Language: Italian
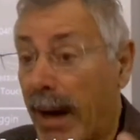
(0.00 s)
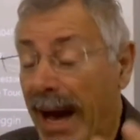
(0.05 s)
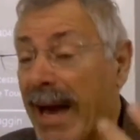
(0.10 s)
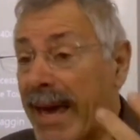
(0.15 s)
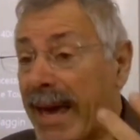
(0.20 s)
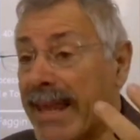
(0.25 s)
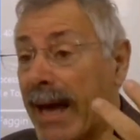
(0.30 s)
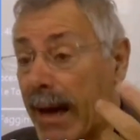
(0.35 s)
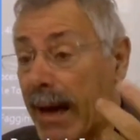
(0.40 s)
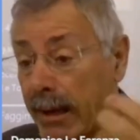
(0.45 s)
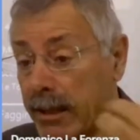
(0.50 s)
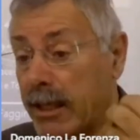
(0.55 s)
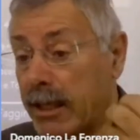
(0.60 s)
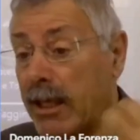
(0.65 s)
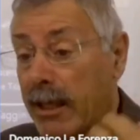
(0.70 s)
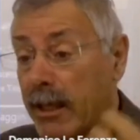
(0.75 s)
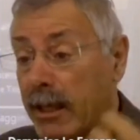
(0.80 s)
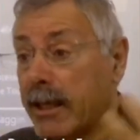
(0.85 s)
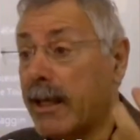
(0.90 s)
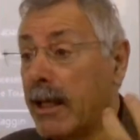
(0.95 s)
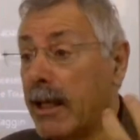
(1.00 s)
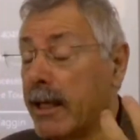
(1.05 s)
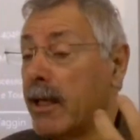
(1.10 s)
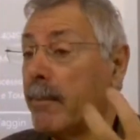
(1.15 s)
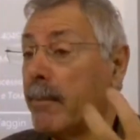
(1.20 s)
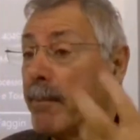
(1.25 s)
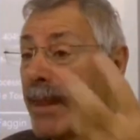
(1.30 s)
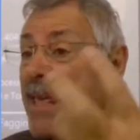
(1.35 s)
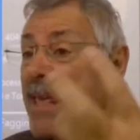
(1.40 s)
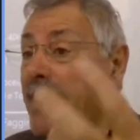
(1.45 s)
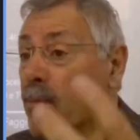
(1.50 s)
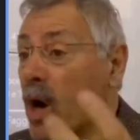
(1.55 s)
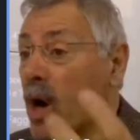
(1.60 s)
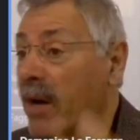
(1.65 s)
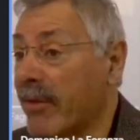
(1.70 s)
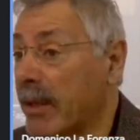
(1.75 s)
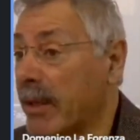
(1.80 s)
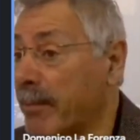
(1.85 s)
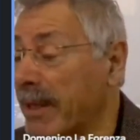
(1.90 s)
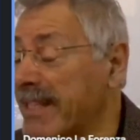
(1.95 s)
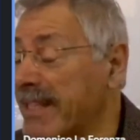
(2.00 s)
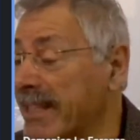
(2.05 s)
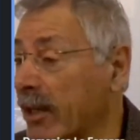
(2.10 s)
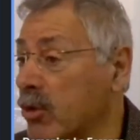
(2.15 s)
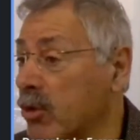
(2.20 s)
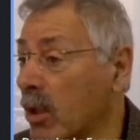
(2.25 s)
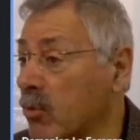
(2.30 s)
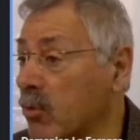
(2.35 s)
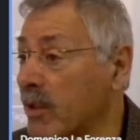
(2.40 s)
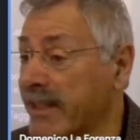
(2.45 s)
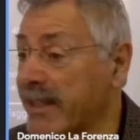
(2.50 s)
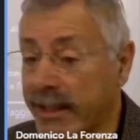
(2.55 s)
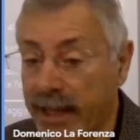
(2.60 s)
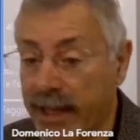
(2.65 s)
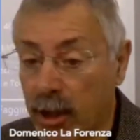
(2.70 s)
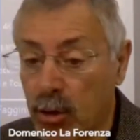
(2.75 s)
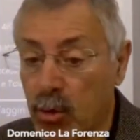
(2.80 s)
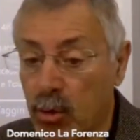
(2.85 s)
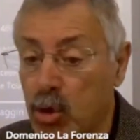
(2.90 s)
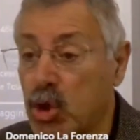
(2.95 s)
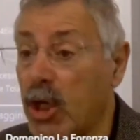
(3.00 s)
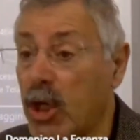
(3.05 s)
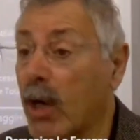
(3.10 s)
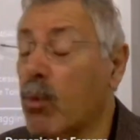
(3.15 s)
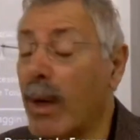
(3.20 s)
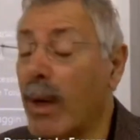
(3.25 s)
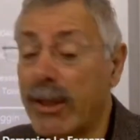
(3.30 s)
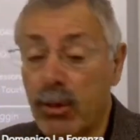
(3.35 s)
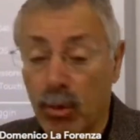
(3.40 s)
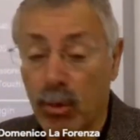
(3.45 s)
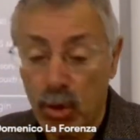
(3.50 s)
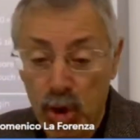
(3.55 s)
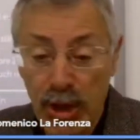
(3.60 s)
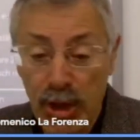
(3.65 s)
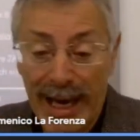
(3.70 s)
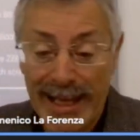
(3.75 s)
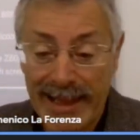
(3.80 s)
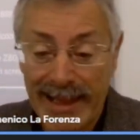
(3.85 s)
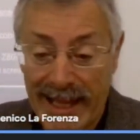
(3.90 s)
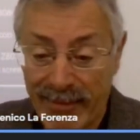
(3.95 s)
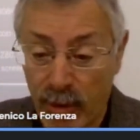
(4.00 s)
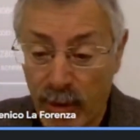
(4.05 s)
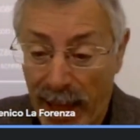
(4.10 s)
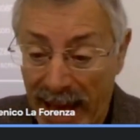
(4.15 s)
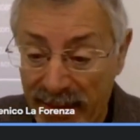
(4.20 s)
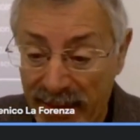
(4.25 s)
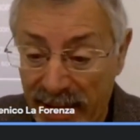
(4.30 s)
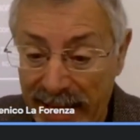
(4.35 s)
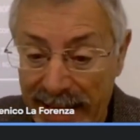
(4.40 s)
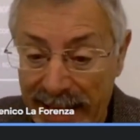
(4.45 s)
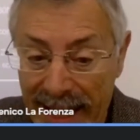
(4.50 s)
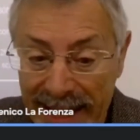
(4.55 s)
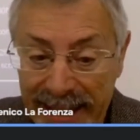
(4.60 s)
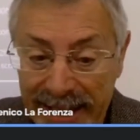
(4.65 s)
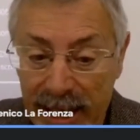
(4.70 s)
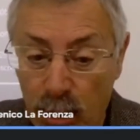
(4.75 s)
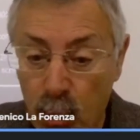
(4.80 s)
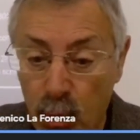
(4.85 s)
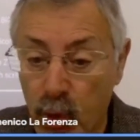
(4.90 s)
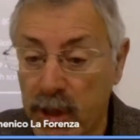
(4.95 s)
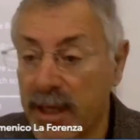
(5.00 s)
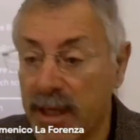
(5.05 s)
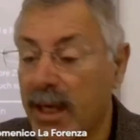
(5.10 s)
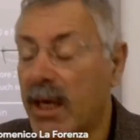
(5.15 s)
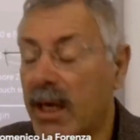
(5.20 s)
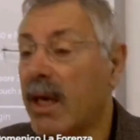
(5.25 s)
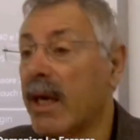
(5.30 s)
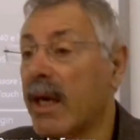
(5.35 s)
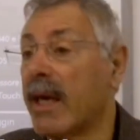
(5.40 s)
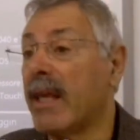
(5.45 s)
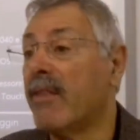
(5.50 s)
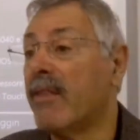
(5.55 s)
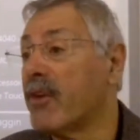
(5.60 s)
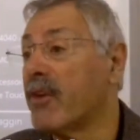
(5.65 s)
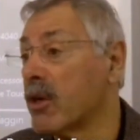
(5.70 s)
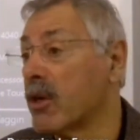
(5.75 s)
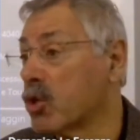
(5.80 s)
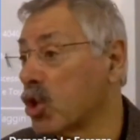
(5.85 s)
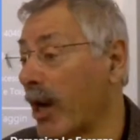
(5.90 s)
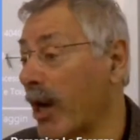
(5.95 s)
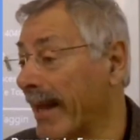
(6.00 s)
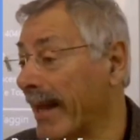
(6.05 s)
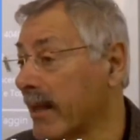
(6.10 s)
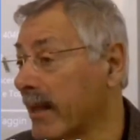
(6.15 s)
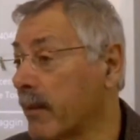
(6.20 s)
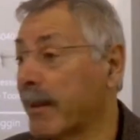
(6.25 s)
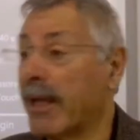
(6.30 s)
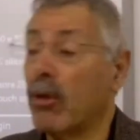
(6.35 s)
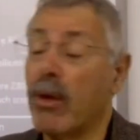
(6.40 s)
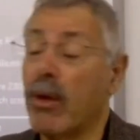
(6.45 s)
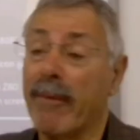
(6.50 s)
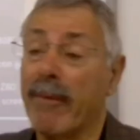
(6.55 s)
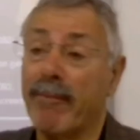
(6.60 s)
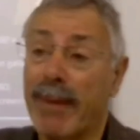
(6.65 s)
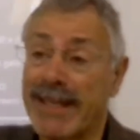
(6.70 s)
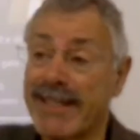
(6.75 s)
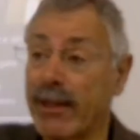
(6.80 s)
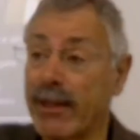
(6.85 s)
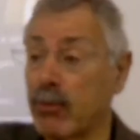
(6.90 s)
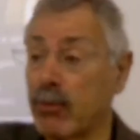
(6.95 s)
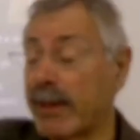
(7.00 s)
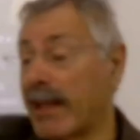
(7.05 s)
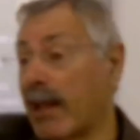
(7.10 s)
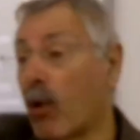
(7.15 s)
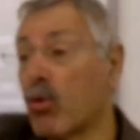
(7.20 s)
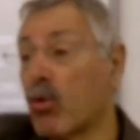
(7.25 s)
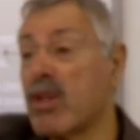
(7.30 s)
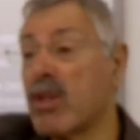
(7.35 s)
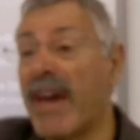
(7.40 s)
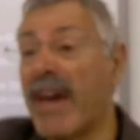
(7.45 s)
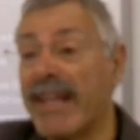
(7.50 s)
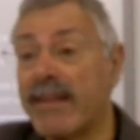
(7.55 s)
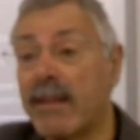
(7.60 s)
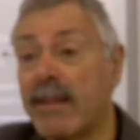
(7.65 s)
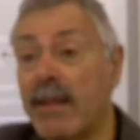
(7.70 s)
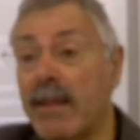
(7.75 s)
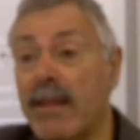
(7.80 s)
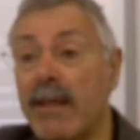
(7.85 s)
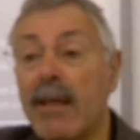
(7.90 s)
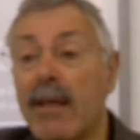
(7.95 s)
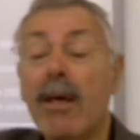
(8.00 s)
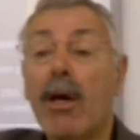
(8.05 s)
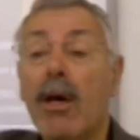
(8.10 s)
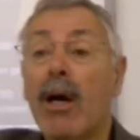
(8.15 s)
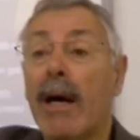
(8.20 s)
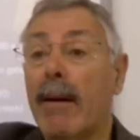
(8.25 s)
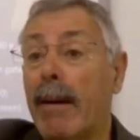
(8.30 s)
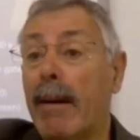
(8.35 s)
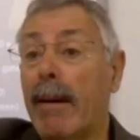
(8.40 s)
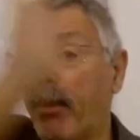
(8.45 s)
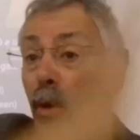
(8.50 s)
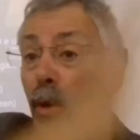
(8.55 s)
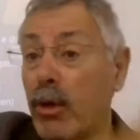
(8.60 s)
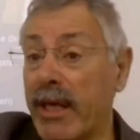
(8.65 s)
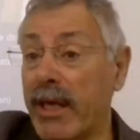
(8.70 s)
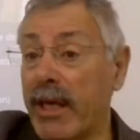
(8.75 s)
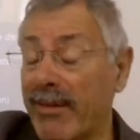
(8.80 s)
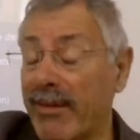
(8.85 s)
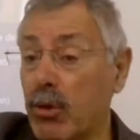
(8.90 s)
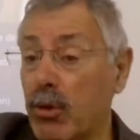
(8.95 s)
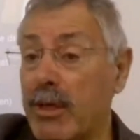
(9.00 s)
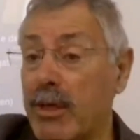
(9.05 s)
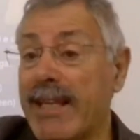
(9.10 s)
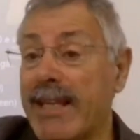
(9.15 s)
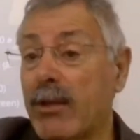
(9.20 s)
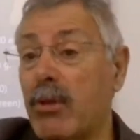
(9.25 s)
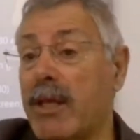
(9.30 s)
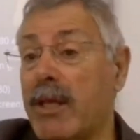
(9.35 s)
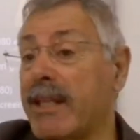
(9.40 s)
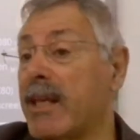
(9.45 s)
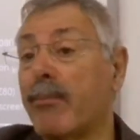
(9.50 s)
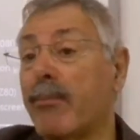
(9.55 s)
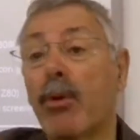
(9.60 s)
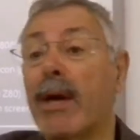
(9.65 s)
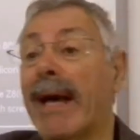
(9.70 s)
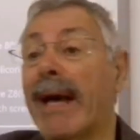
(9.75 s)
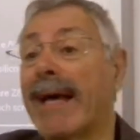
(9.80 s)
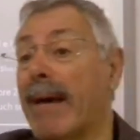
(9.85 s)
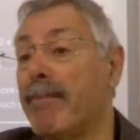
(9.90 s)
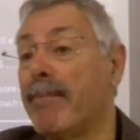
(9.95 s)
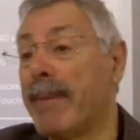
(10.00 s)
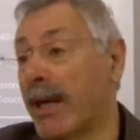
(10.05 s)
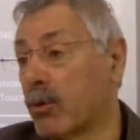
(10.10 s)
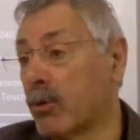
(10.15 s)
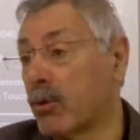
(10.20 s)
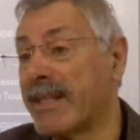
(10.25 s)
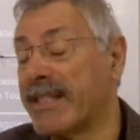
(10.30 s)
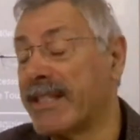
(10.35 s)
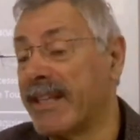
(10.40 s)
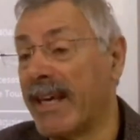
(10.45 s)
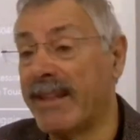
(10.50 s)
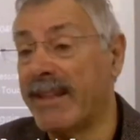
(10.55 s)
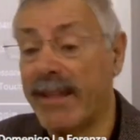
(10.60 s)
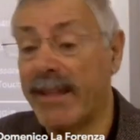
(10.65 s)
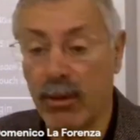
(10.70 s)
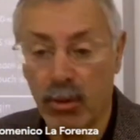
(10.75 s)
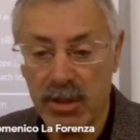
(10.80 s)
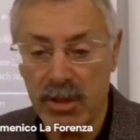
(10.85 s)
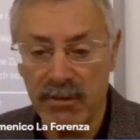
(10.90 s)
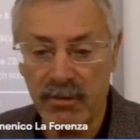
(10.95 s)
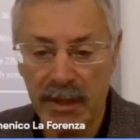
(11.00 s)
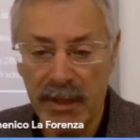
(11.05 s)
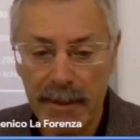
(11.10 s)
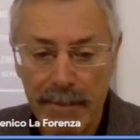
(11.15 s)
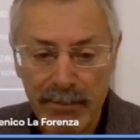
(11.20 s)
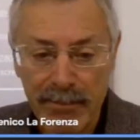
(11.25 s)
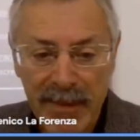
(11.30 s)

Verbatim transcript: era il, il, il, primo a aver pensato a questa tecnologia quando già lavorava anche lui in Fairchild, perché lui è passato da Olivetti, poi è andato negli Stati Uniti, poi ha cambiato aziende e così via.